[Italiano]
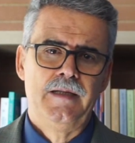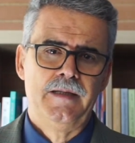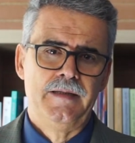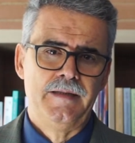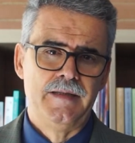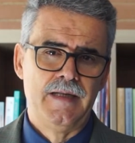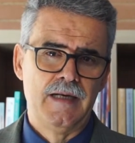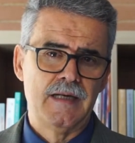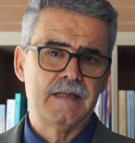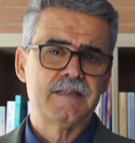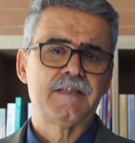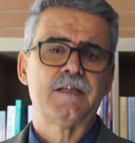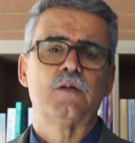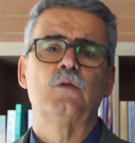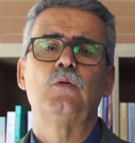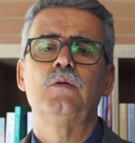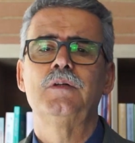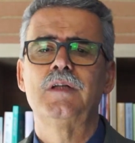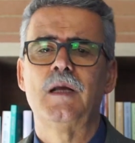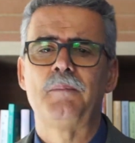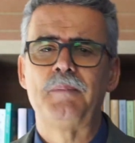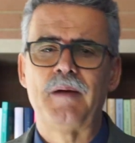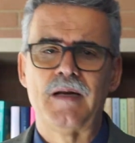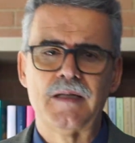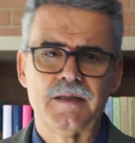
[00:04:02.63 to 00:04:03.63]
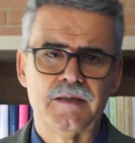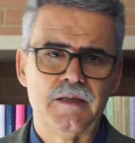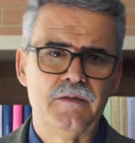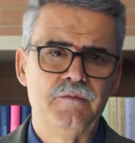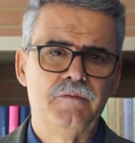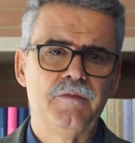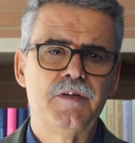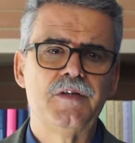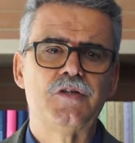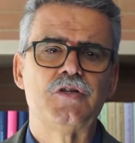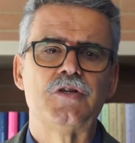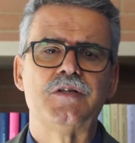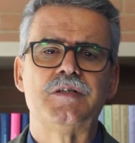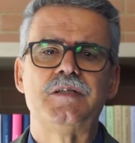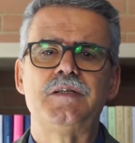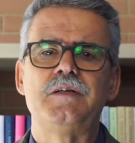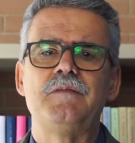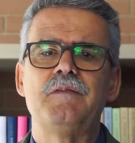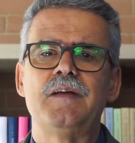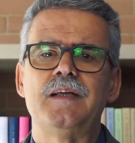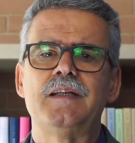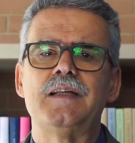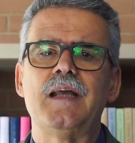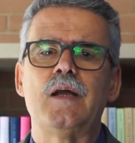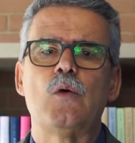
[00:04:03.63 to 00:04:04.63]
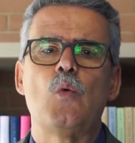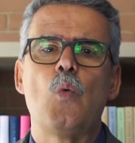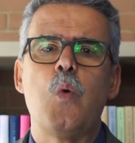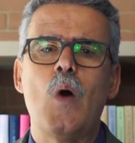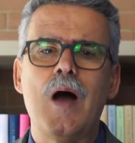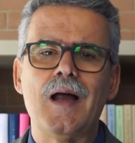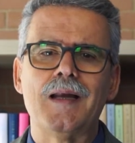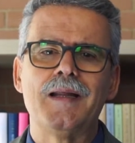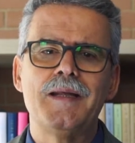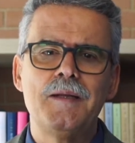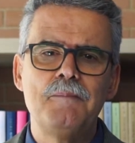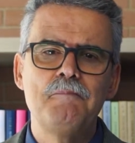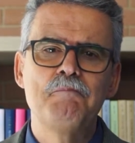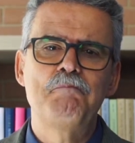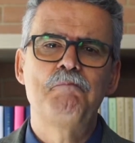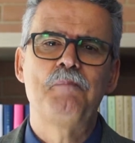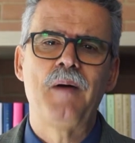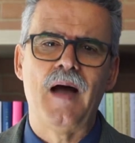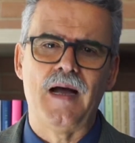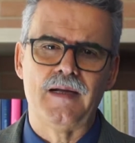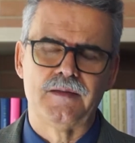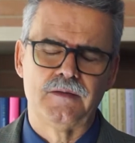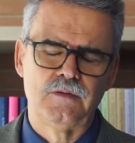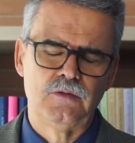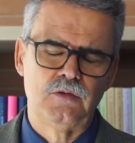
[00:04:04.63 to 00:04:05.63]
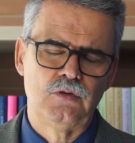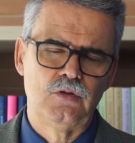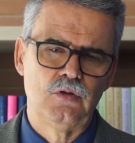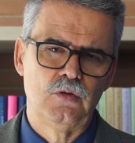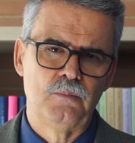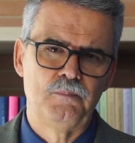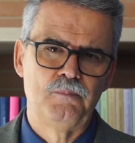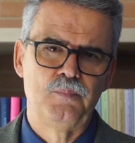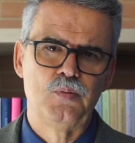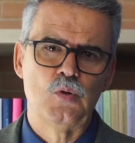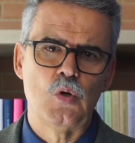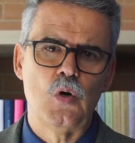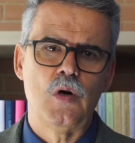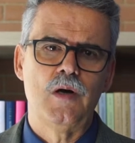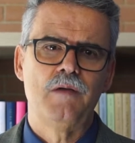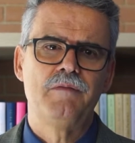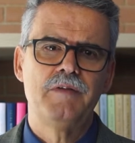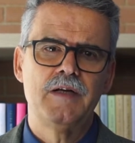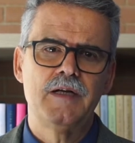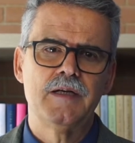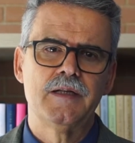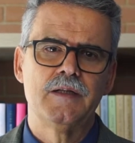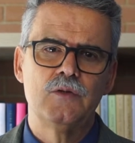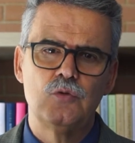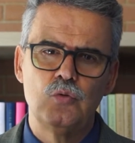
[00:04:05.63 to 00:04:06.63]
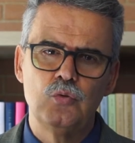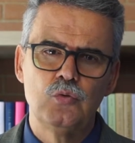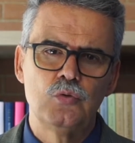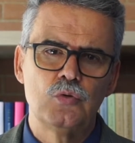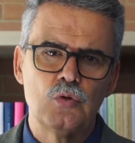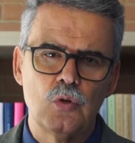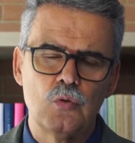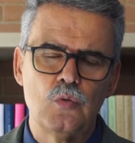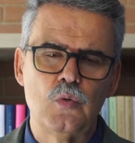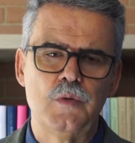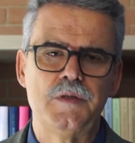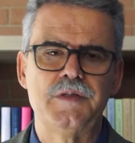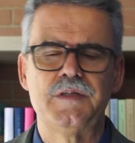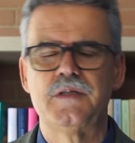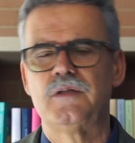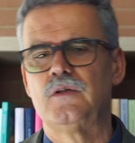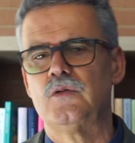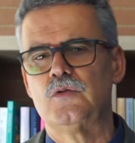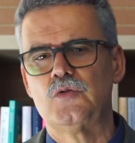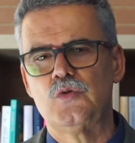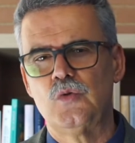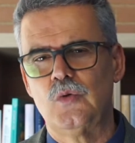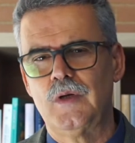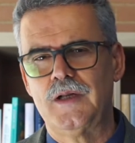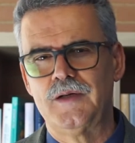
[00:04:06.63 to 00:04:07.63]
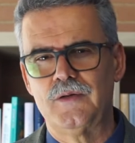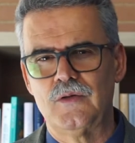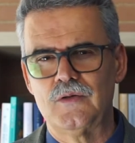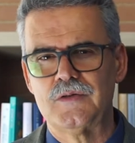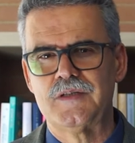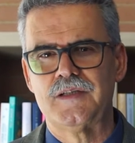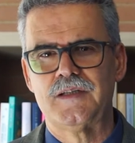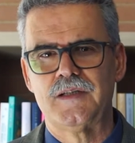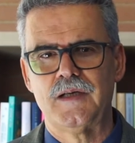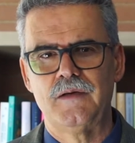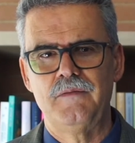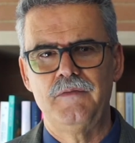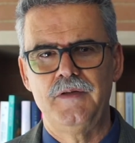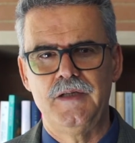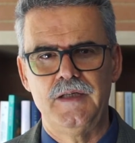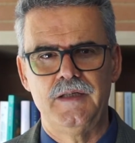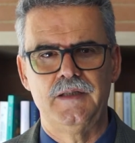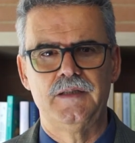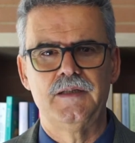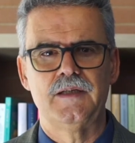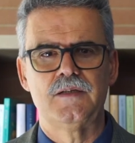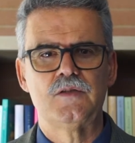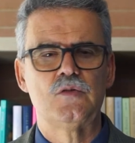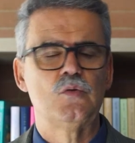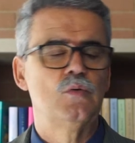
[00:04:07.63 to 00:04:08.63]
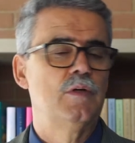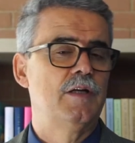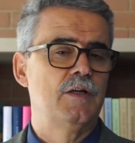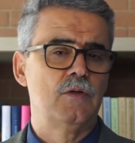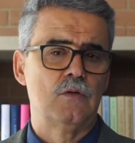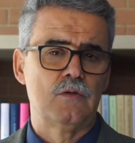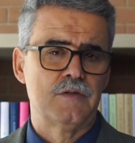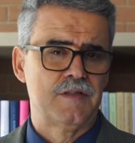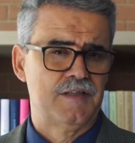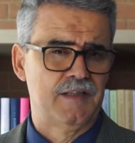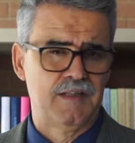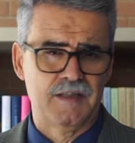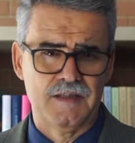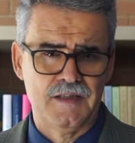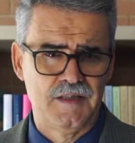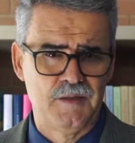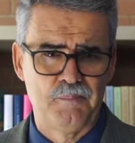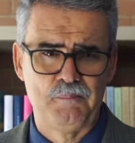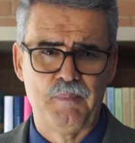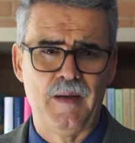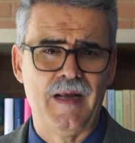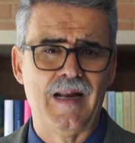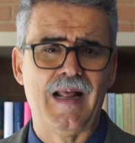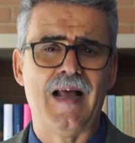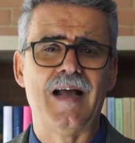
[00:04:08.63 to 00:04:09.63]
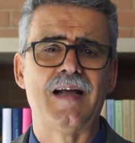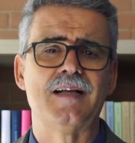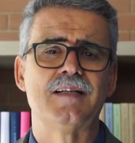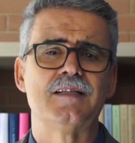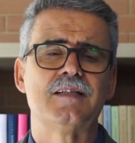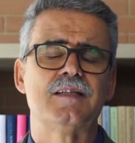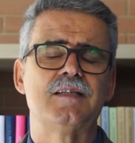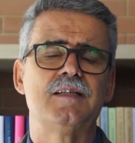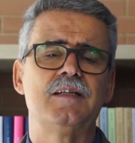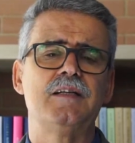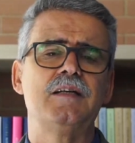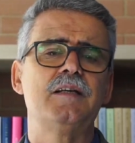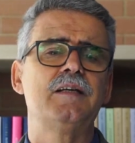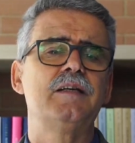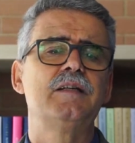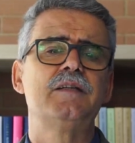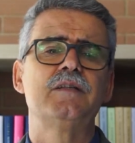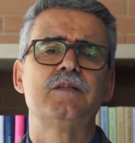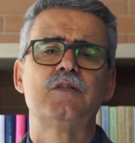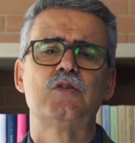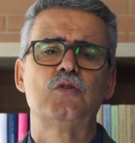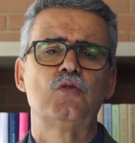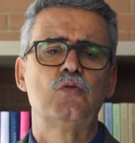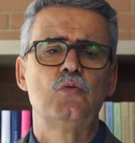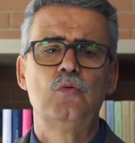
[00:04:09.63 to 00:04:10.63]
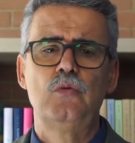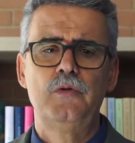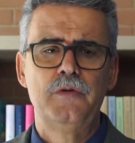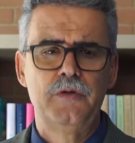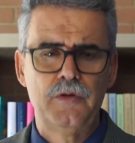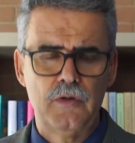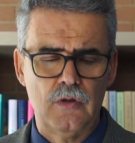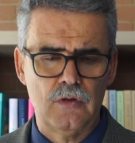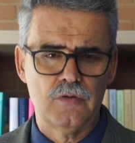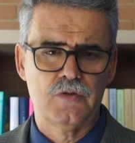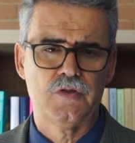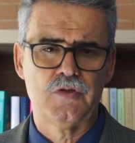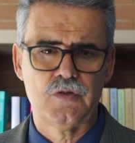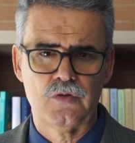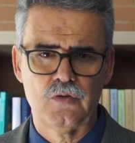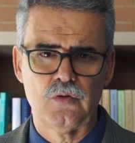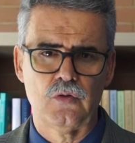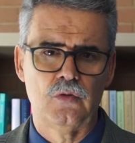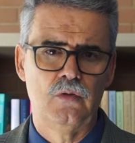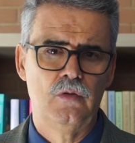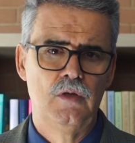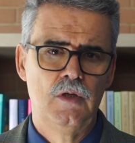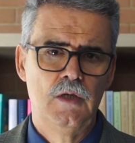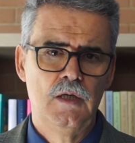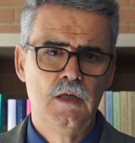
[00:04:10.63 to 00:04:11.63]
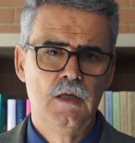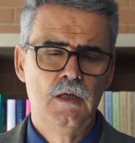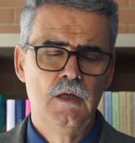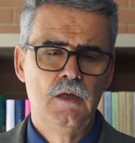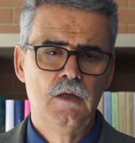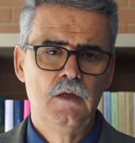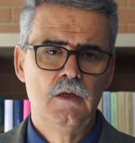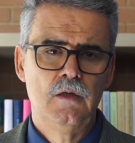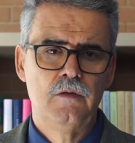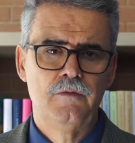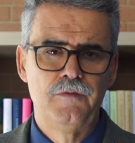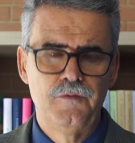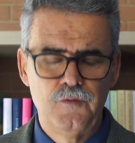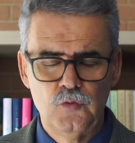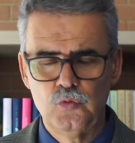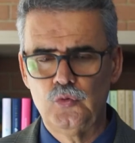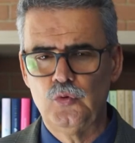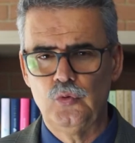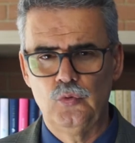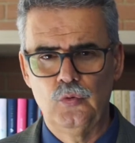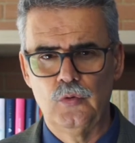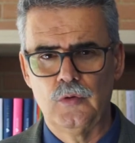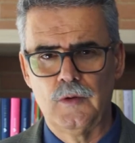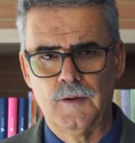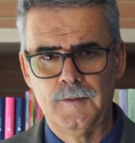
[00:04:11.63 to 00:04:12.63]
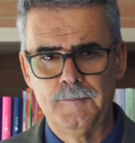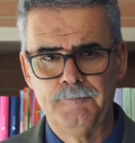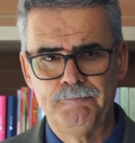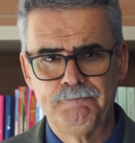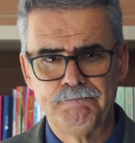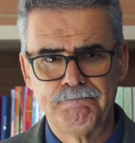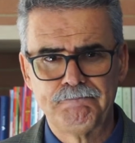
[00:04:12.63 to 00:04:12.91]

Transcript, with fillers: Nella seconda parte invece si vede quale impatto può avere tutto questo sulla nostra vita, sulle nostre speranze e sul nostro futuro.